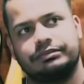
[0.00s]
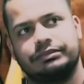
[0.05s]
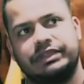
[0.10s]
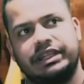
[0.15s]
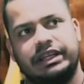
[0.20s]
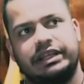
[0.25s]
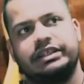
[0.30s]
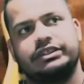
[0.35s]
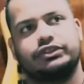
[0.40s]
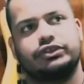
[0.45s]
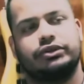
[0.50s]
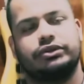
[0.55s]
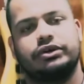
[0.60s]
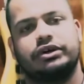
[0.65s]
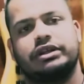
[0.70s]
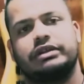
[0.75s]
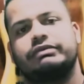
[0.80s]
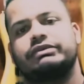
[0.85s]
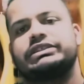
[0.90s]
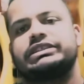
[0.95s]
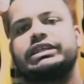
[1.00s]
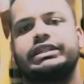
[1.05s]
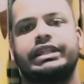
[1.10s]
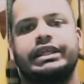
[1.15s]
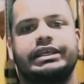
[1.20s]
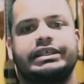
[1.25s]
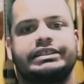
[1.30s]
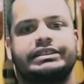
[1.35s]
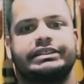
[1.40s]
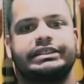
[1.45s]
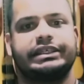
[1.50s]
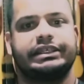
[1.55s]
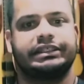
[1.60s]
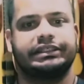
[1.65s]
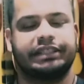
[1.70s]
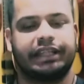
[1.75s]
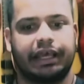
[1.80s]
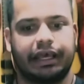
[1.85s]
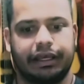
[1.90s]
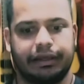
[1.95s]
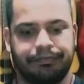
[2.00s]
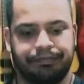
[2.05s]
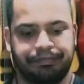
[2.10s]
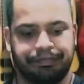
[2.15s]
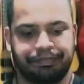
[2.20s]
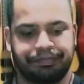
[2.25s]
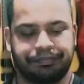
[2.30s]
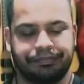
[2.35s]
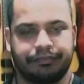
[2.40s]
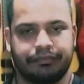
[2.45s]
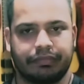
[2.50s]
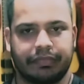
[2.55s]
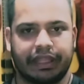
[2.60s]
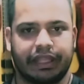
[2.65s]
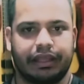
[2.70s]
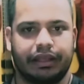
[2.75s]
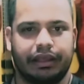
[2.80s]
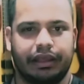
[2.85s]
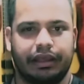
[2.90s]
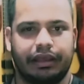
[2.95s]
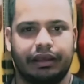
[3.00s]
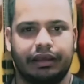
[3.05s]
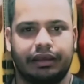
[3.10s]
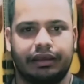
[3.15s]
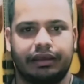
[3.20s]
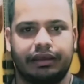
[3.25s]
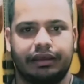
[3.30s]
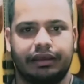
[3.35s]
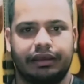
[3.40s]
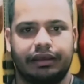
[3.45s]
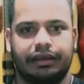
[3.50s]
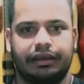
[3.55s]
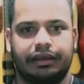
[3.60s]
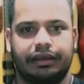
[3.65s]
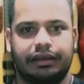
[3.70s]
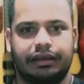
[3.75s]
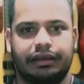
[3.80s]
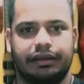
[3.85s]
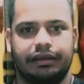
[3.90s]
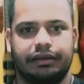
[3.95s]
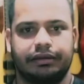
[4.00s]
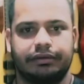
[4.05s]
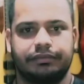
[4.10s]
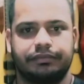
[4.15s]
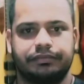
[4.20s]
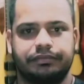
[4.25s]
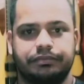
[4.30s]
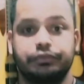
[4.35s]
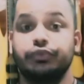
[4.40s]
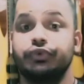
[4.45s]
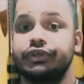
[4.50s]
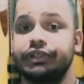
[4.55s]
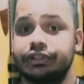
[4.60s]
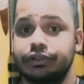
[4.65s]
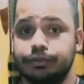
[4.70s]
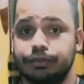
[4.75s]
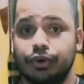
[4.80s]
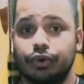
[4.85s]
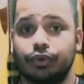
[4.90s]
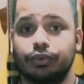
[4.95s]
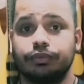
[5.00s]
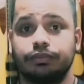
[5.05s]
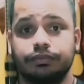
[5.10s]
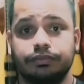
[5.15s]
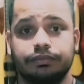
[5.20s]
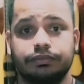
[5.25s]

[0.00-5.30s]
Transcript: Trilha sonora você tem que ser já é, muito bom.